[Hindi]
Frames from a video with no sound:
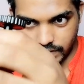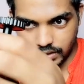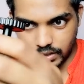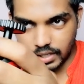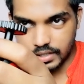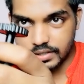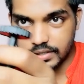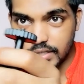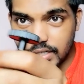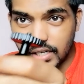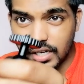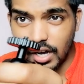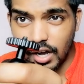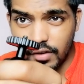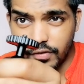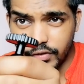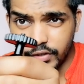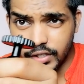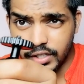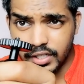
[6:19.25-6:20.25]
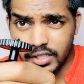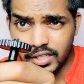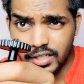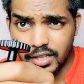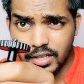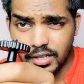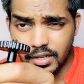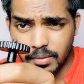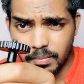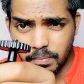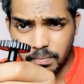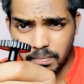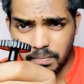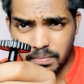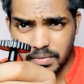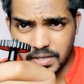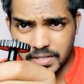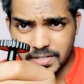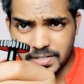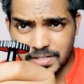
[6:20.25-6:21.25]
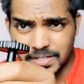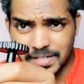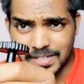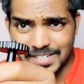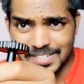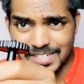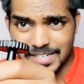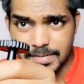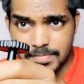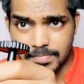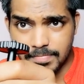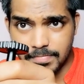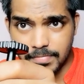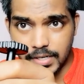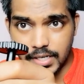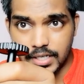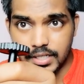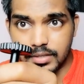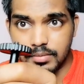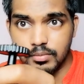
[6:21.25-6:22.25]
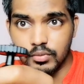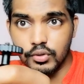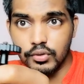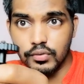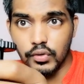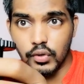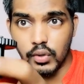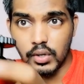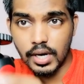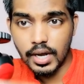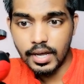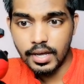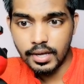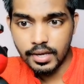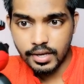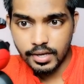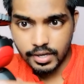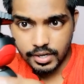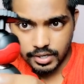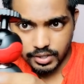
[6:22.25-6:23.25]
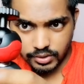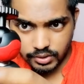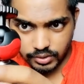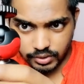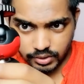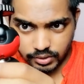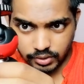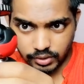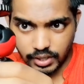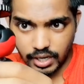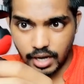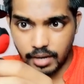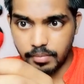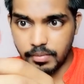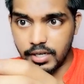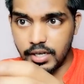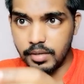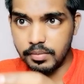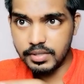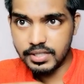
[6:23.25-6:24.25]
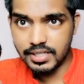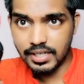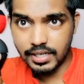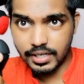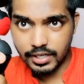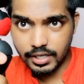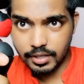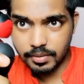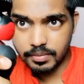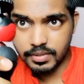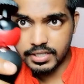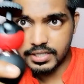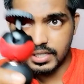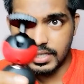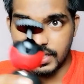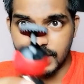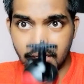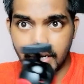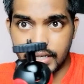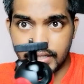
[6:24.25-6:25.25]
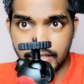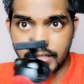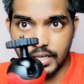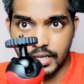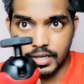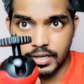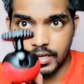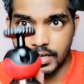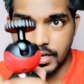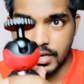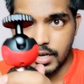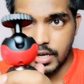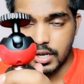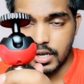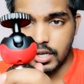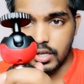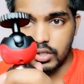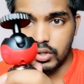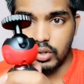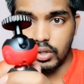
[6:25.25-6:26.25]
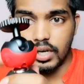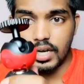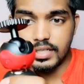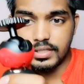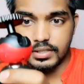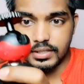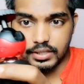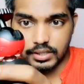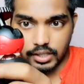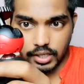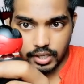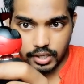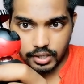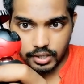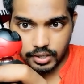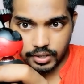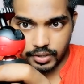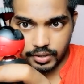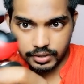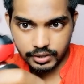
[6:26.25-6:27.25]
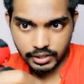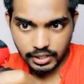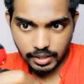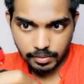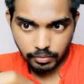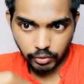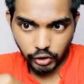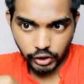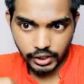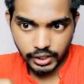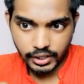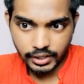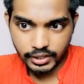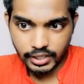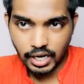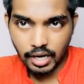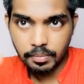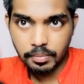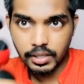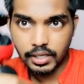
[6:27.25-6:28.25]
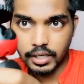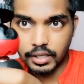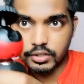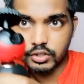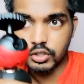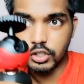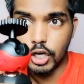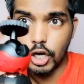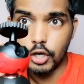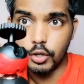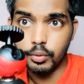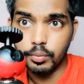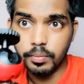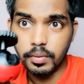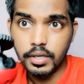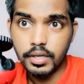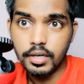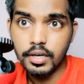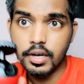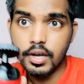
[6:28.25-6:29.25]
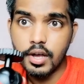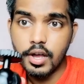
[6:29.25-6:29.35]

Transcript: गाइस ये काफ़ी ही प्रेशर डालने के बाद मूव हो रहा है तो इसको यार मैंने अभी सेंटर में ऐसे लगा दिया है तो गाइस ये बॉल हेड यहाँ पे लग चुका है ऊपर